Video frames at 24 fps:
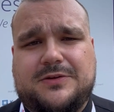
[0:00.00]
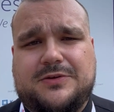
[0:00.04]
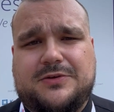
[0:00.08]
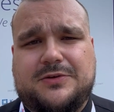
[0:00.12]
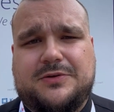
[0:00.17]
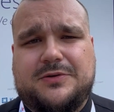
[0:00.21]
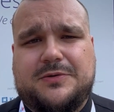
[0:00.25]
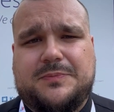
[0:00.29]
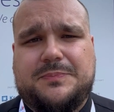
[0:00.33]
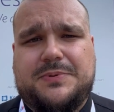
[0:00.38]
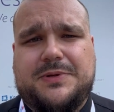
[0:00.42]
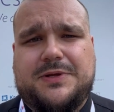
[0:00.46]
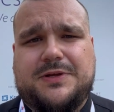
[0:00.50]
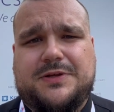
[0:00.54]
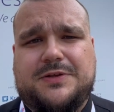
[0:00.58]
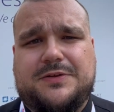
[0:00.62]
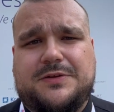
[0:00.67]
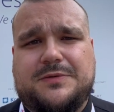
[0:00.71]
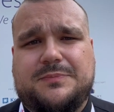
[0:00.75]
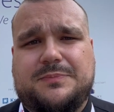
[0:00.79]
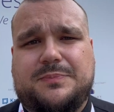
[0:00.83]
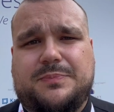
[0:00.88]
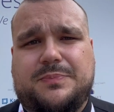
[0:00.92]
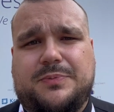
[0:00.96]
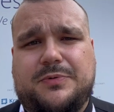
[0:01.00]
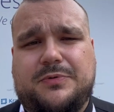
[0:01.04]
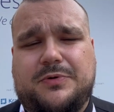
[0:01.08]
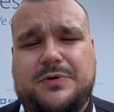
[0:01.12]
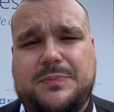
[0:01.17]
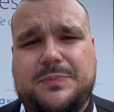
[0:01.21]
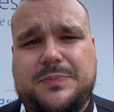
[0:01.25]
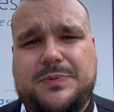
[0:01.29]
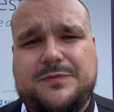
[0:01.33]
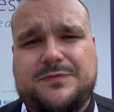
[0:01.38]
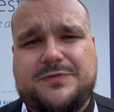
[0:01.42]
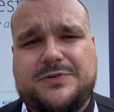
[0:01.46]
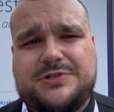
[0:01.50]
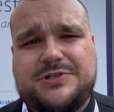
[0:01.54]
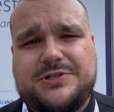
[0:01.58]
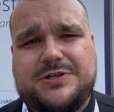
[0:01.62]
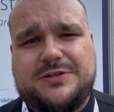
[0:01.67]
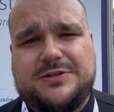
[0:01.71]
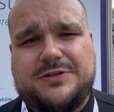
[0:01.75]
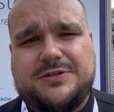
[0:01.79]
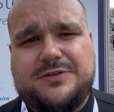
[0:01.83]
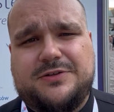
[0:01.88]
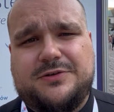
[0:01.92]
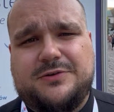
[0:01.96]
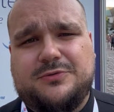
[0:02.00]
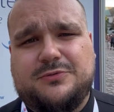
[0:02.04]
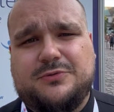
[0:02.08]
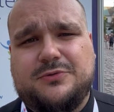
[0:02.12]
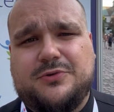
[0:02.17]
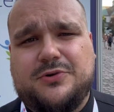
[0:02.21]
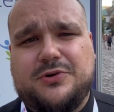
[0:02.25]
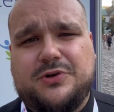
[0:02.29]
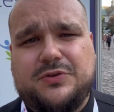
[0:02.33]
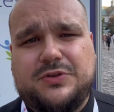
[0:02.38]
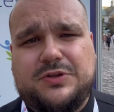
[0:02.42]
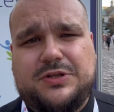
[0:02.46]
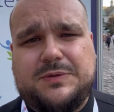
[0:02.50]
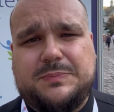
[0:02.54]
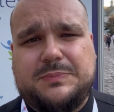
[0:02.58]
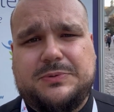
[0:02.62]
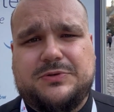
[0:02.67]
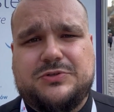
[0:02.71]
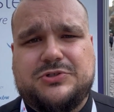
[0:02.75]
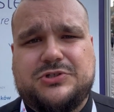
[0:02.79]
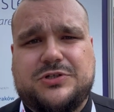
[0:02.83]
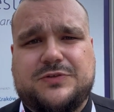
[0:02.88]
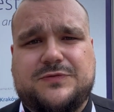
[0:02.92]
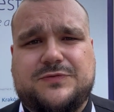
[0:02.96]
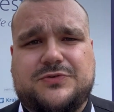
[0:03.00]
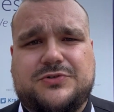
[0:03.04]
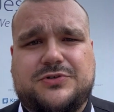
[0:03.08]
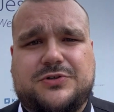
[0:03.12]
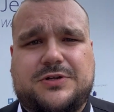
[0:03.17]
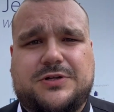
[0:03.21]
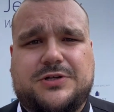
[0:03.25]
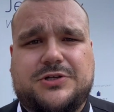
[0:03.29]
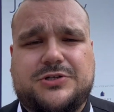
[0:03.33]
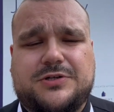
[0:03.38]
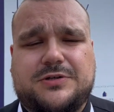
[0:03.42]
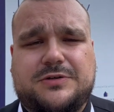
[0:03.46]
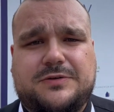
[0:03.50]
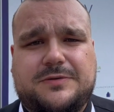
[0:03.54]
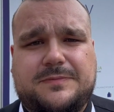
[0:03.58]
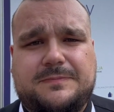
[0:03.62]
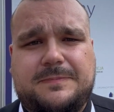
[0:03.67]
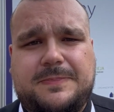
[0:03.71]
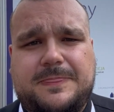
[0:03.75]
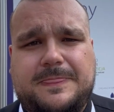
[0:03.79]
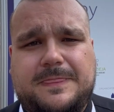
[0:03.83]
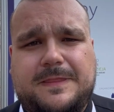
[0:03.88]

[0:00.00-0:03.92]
to pięknie było powiedziane kilkukrotnie podczas wczorajszego